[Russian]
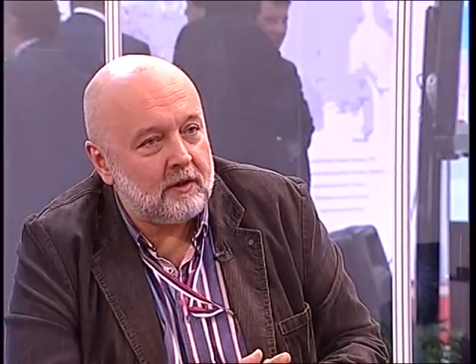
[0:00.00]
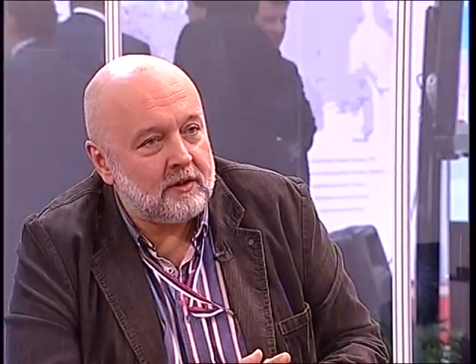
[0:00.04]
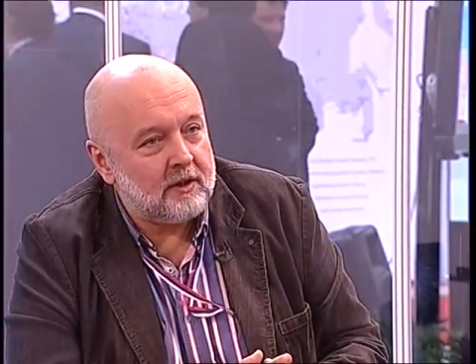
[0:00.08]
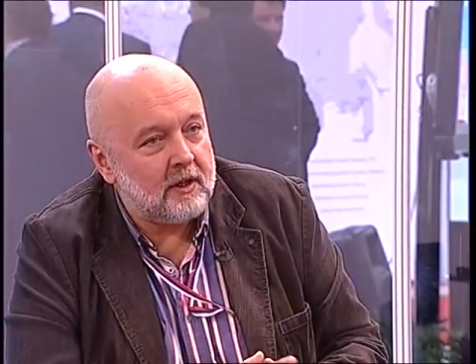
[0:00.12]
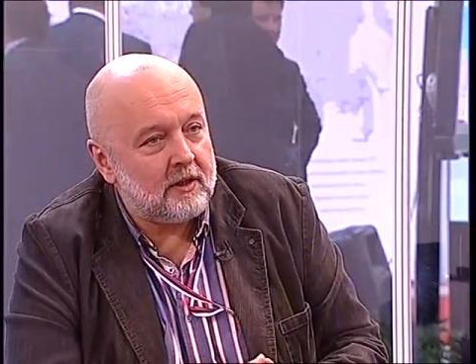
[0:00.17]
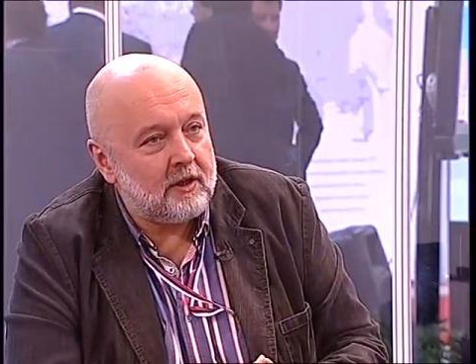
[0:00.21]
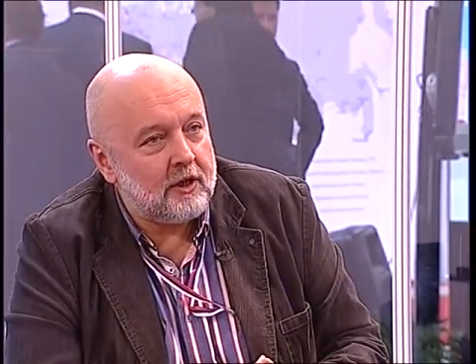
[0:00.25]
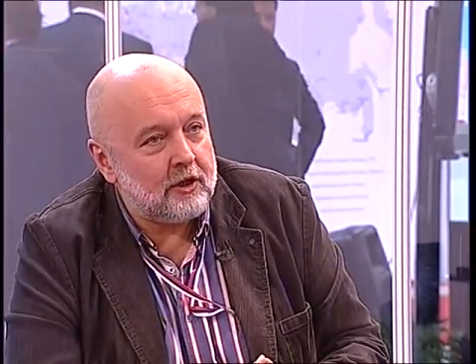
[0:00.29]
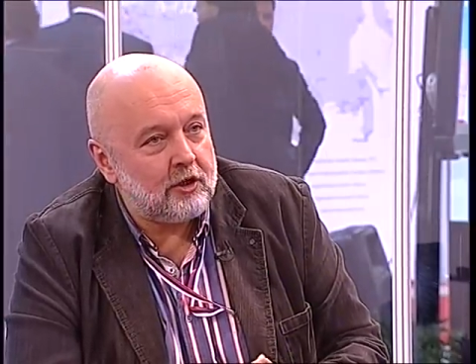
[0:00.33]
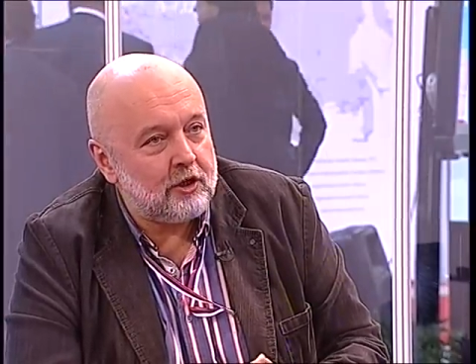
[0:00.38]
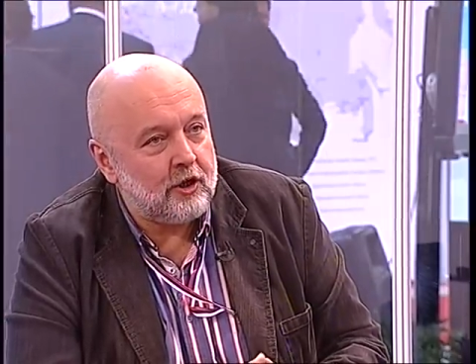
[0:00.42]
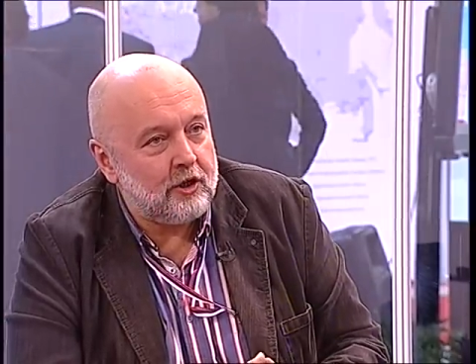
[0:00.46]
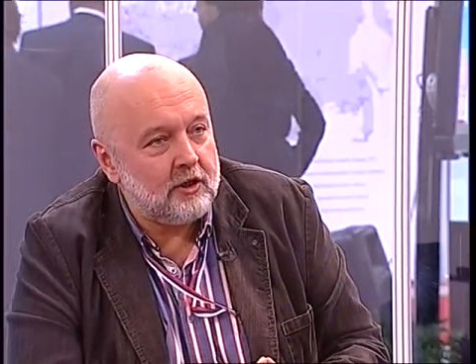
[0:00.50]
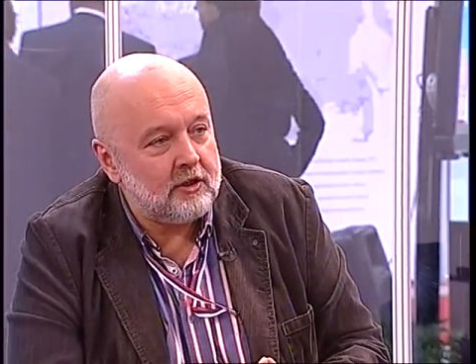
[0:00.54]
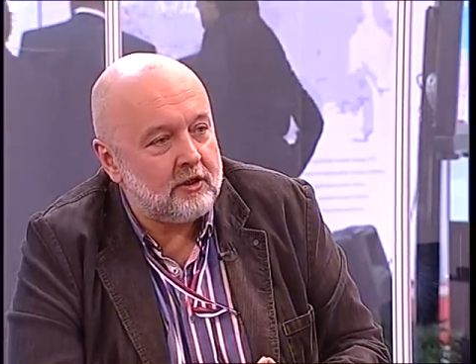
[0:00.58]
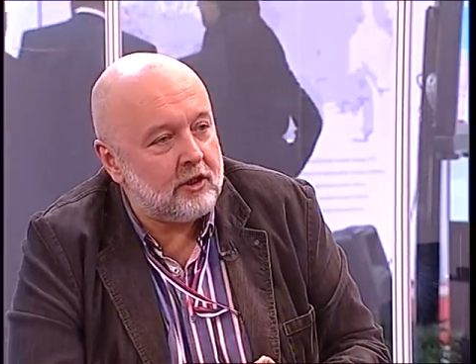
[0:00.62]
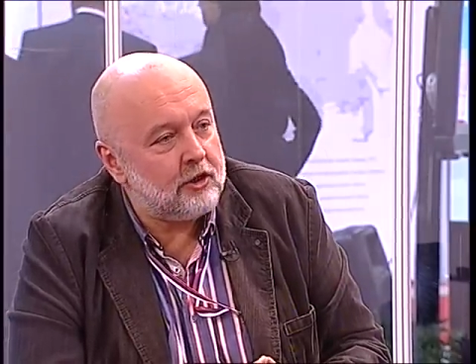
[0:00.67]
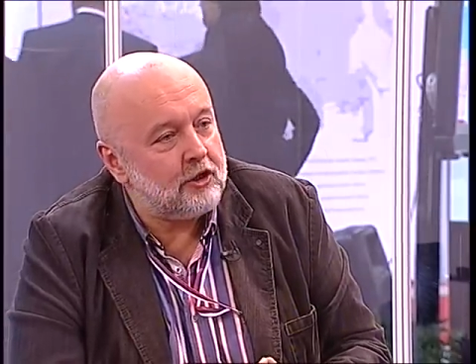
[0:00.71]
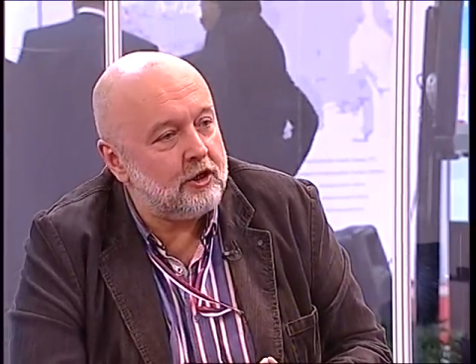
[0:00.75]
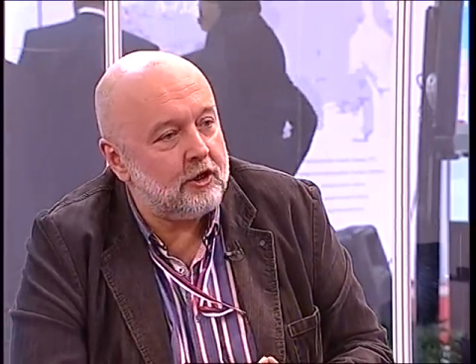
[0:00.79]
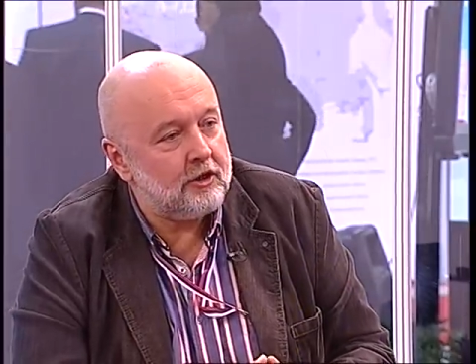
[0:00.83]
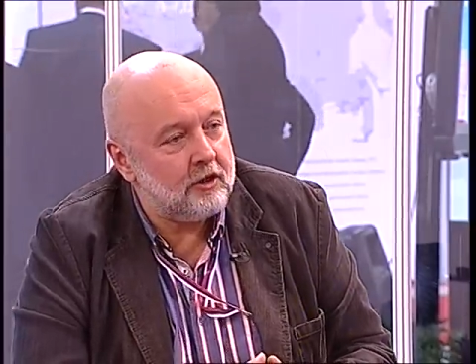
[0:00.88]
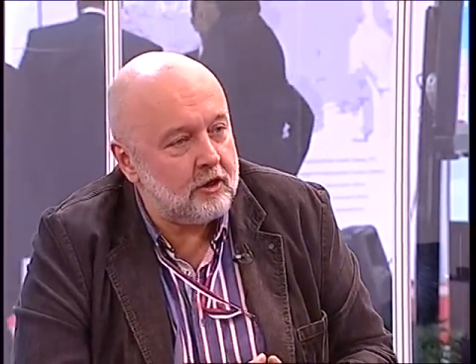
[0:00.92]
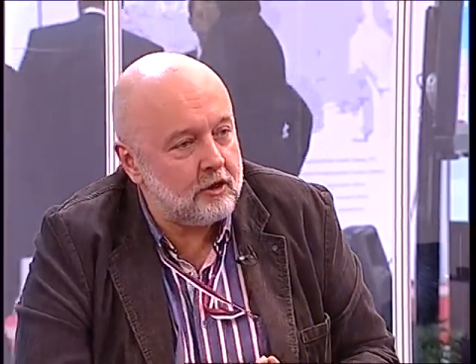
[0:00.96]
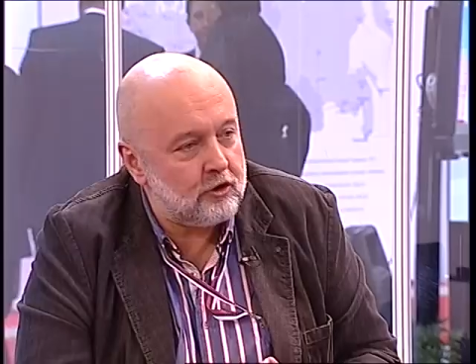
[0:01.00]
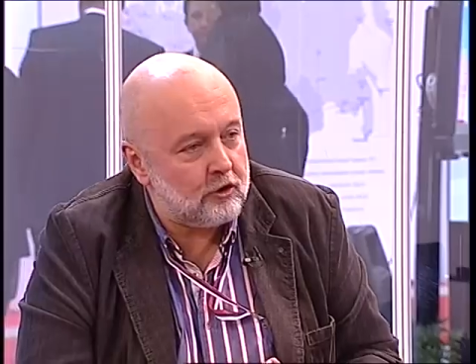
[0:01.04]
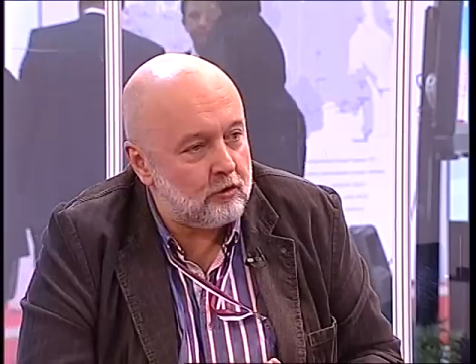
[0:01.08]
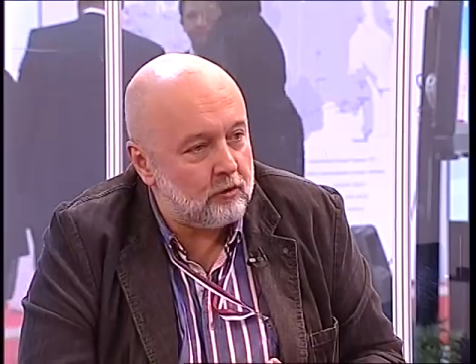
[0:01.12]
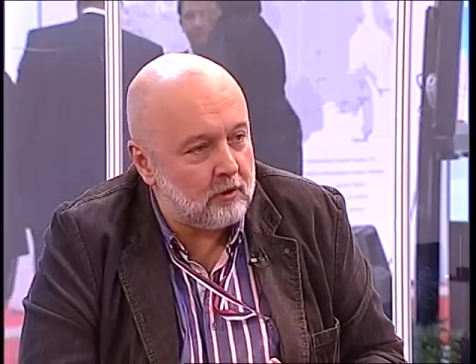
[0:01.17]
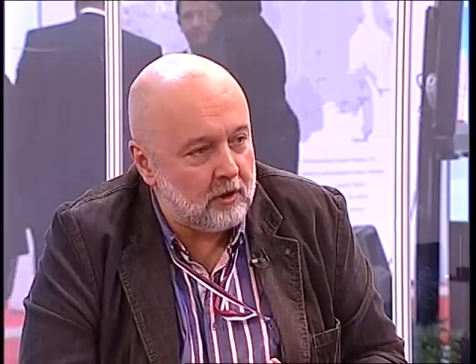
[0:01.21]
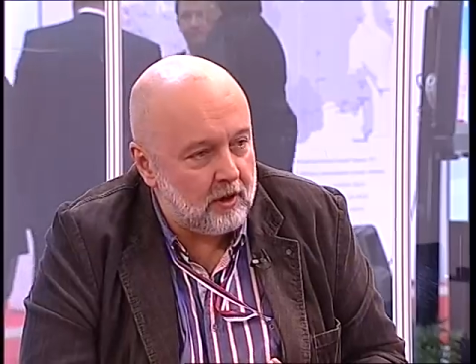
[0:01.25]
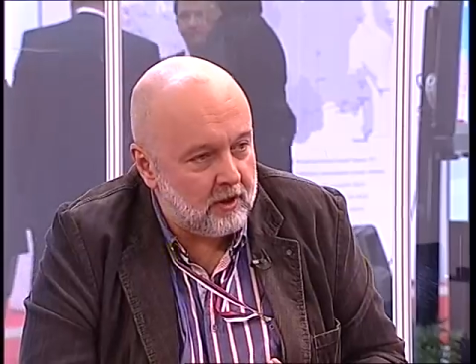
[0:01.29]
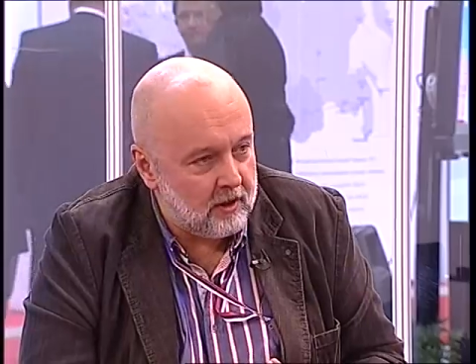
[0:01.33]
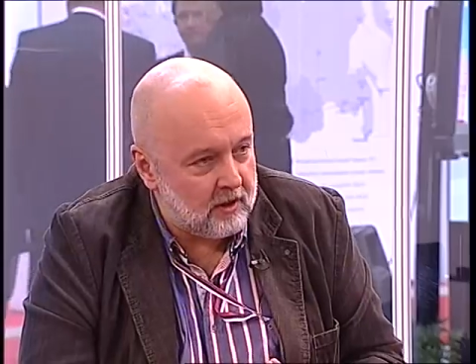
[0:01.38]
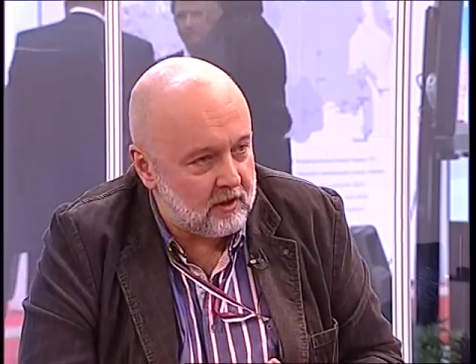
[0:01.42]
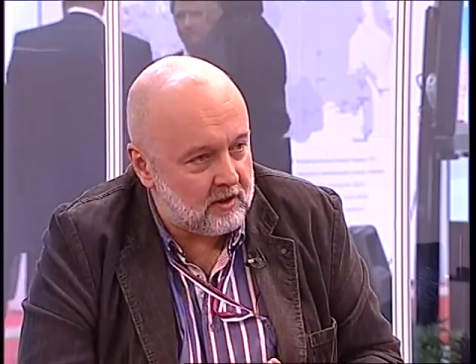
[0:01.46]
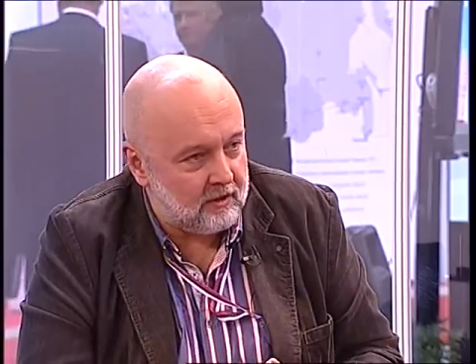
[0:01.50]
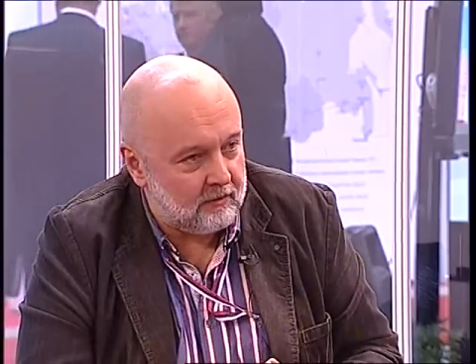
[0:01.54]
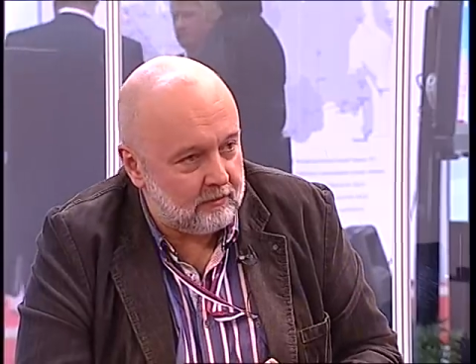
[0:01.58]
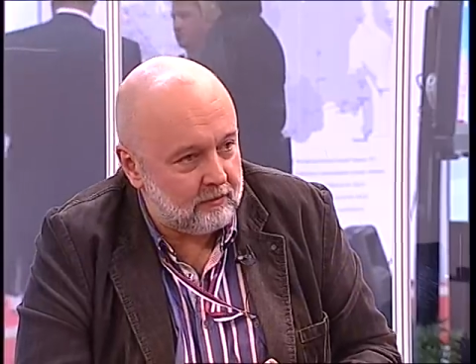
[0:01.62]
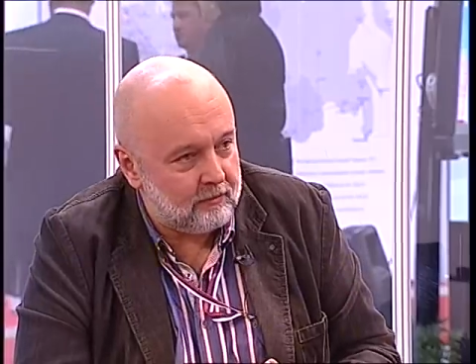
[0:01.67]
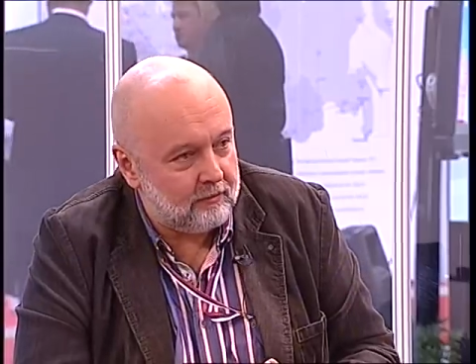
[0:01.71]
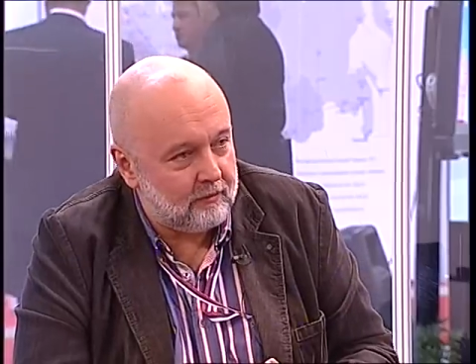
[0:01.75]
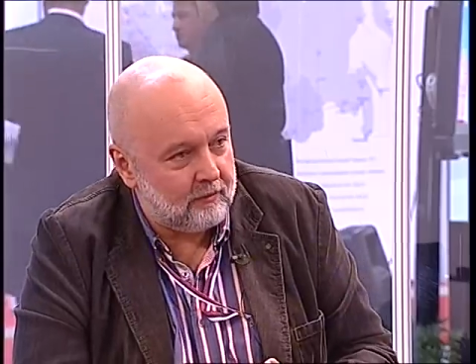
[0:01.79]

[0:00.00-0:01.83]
задача не защитить журналистов.